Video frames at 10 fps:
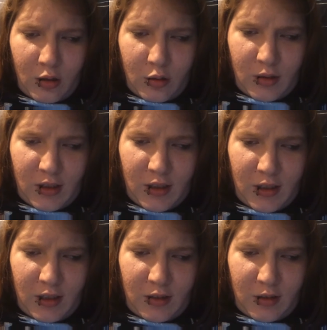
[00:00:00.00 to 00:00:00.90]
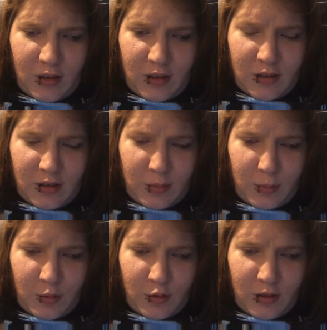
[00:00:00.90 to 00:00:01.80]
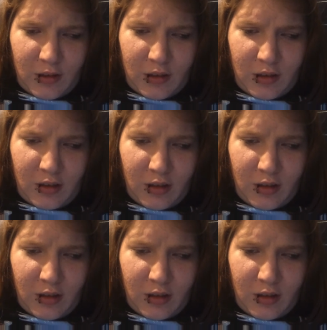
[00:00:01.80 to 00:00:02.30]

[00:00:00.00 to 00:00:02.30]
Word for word: durchgehend. Heute ist Montag.